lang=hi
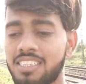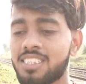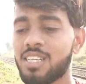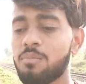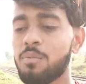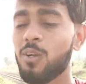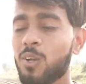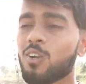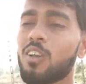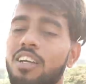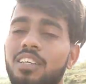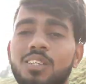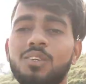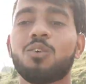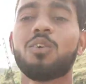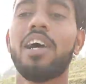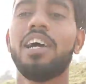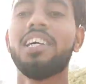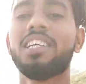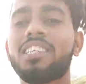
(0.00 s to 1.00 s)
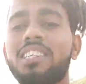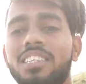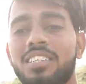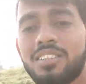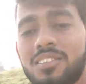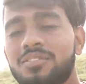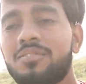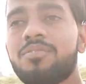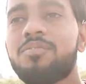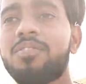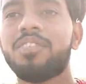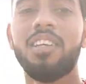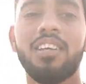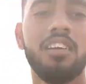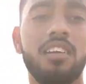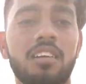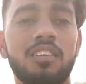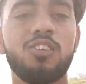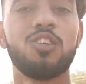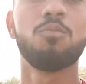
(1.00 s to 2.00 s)
अच्छे वीडियो ला सकूँ गाइस
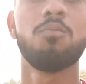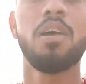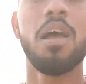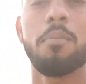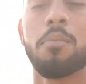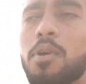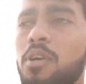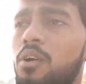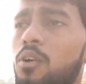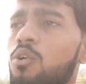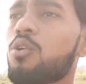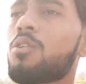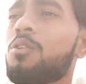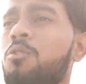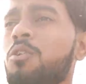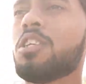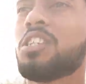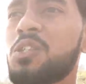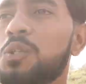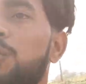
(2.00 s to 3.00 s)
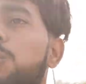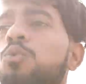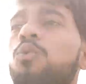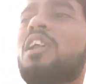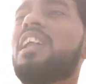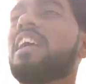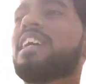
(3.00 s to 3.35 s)
तो मैं आपकी और थोड़ी सी दूर